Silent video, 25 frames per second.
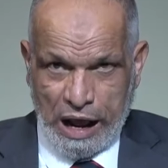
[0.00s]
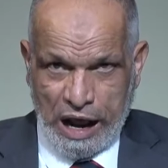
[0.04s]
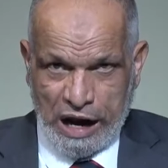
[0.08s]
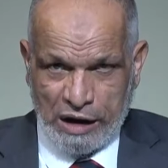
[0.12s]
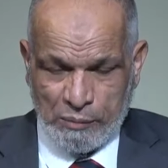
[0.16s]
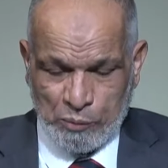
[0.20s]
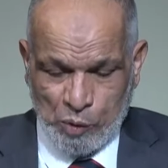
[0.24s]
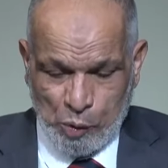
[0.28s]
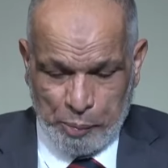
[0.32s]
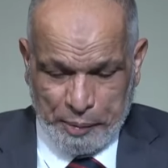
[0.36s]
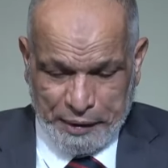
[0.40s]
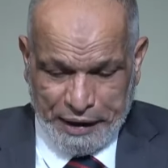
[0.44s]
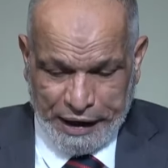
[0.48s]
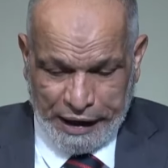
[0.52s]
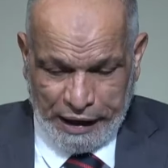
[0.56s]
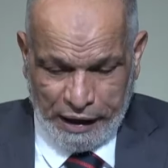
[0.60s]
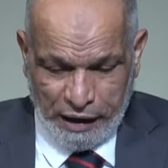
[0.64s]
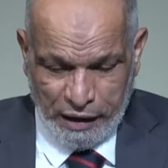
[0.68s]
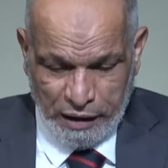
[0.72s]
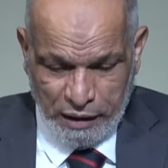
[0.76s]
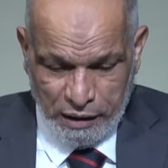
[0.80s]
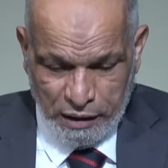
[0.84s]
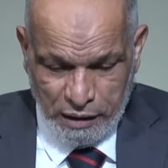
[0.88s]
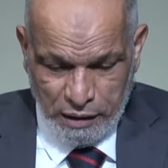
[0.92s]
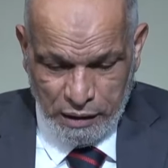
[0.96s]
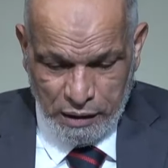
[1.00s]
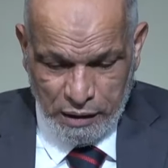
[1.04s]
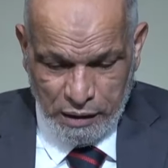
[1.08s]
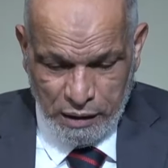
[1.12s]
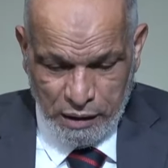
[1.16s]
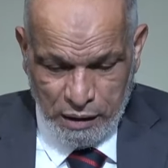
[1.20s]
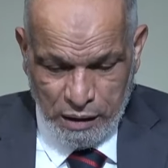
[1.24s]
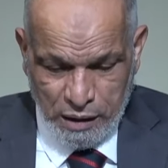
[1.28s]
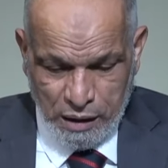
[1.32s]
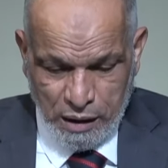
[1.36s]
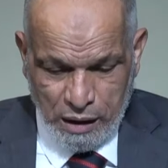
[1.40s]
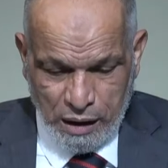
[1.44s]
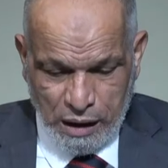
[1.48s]
المبرح
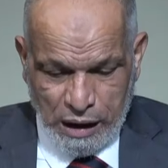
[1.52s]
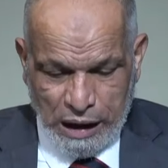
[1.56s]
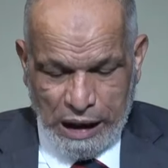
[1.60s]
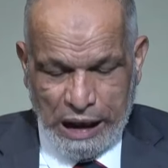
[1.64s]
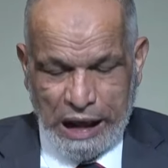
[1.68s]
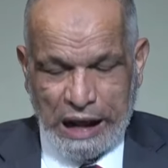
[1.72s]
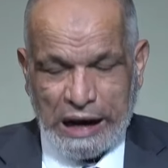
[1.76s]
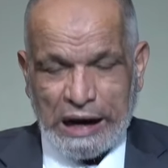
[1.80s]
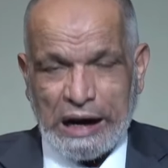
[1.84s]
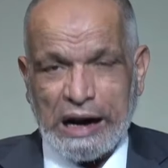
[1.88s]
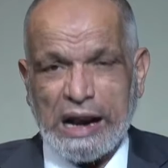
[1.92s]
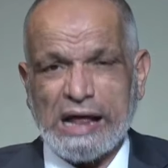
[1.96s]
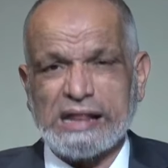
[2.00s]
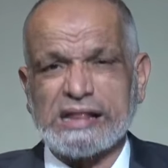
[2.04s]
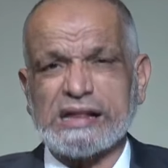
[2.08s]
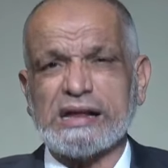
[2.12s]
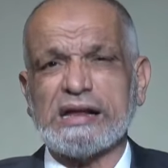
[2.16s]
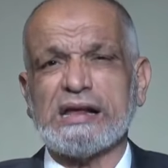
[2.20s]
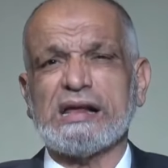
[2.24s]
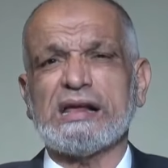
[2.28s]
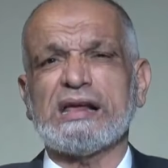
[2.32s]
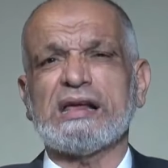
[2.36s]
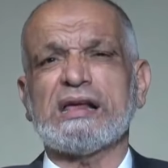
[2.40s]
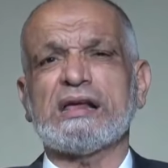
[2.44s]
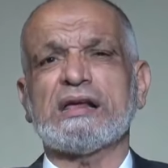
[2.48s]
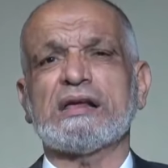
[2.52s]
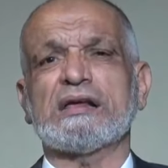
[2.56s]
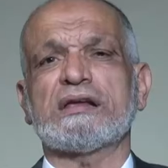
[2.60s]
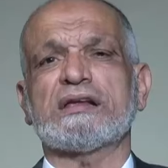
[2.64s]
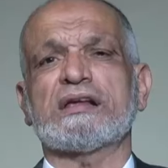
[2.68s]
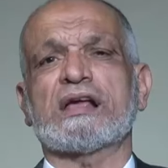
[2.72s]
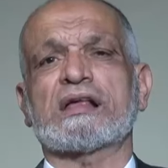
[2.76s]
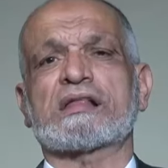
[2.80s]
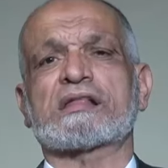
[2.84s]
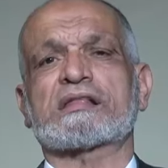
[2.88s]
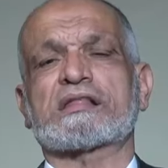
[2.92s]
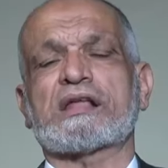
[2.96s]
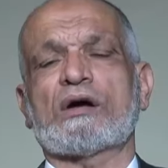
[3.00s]
الذي
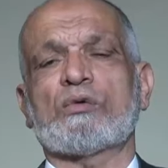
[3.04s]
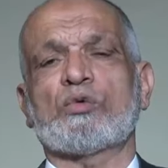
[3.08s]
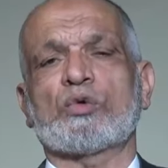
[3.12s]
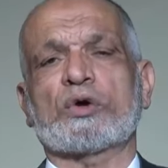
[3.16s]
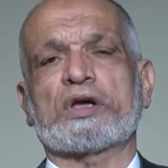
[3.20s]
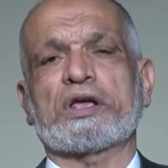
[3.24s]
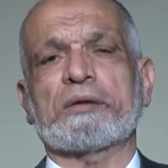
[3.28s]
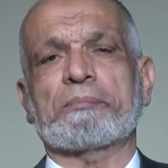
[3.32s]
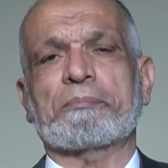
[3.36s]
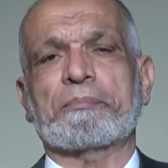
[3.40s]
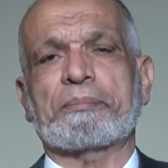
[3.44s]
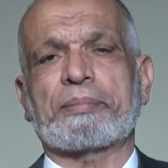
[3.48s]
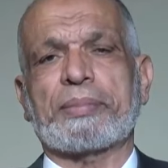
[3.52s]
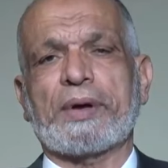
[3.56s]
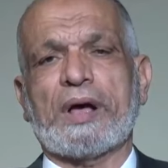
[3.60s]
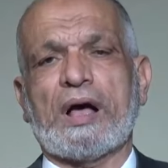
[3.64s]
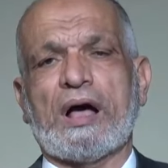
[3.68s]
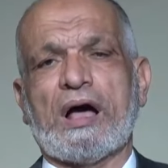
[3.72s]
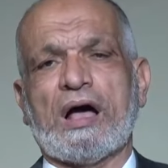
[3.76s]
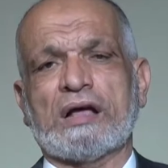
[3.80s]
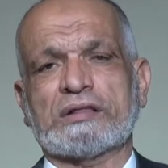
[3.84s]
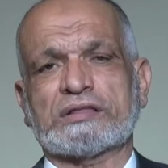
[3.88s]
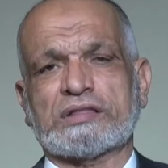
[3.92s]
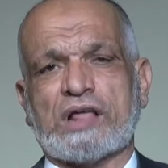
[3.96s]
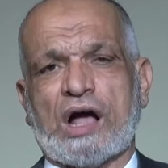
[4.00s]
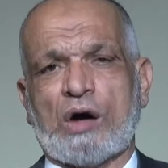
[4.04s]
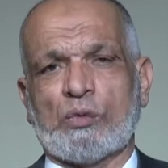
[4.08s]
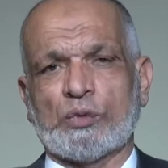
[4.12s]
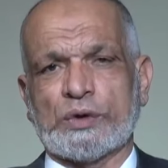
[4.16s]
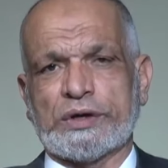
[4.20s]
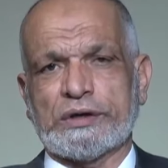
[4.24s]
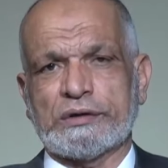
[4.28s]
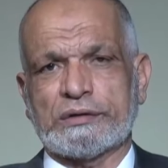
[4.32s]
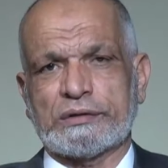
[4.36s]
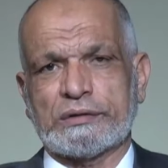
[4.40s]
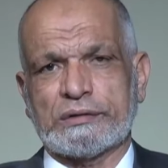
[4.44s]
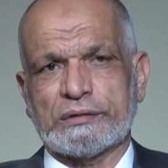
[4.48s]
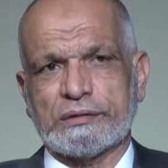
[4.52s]
يستوجب التعويض